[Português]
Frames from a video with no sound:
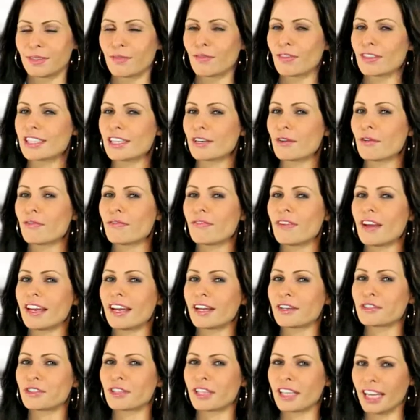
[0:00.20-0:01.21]
Você
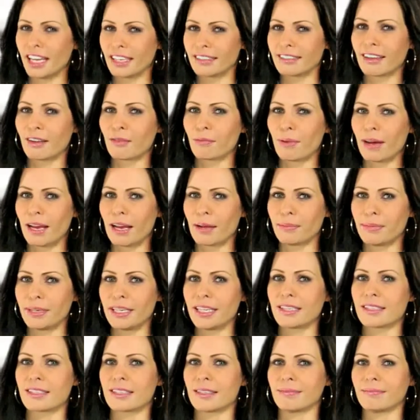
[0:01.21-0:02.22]
confere a etiqueta no
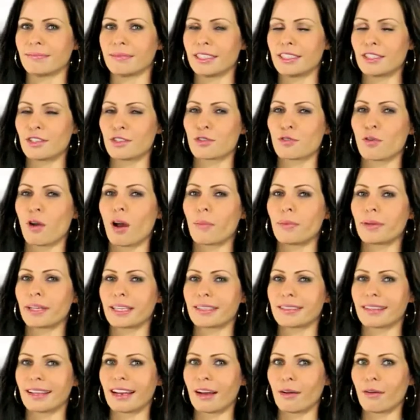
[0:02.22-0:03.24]
para-brisa e descobre
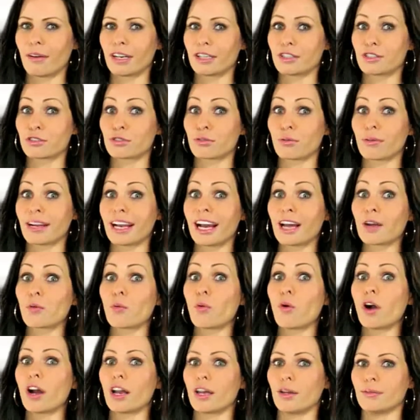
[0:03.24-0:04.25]
que está na hora de trocar
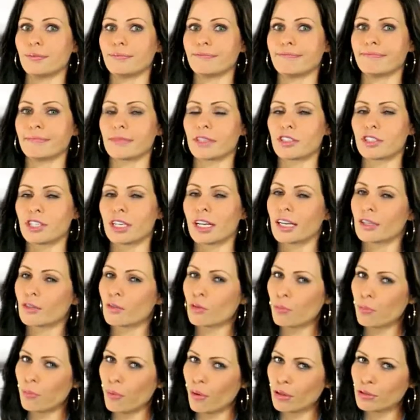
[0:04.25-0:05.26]
o óleo.
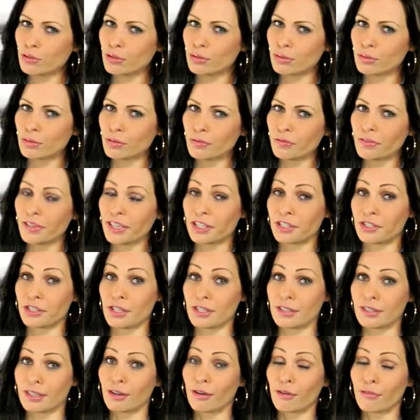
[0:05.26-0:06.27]
Chegando no posto, o
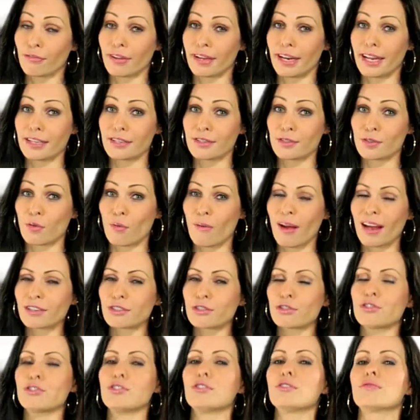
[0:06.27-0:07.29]
frentista lhe oferece um
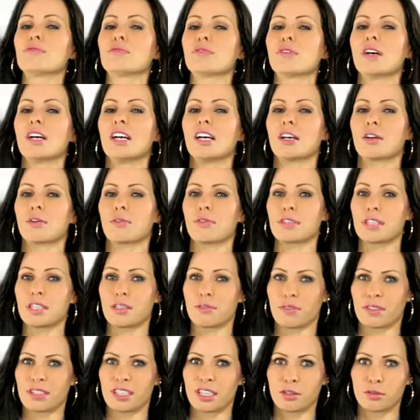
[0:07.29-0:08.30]
aditivo, coisa
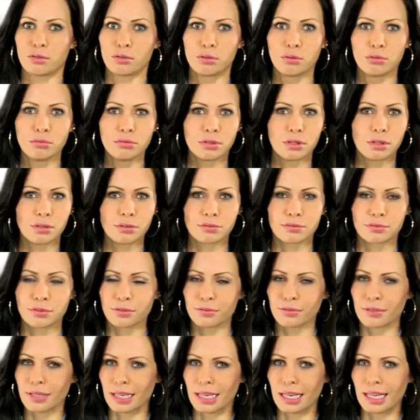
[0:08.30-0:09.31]
que você nunca
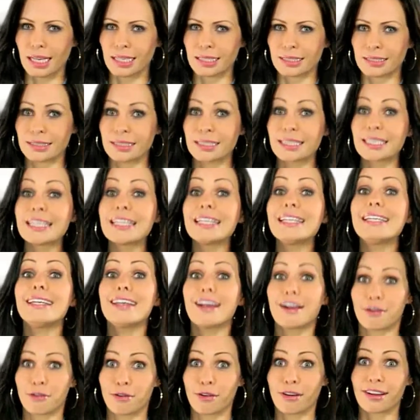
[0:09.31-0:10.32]
ouviu falar.
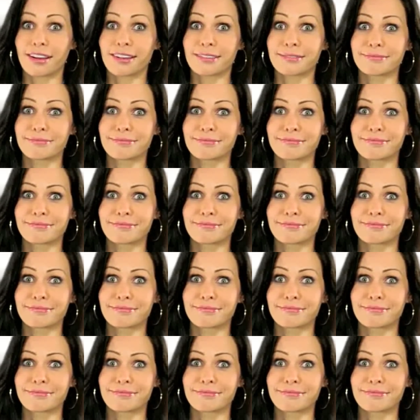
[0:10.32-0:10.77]
E agora?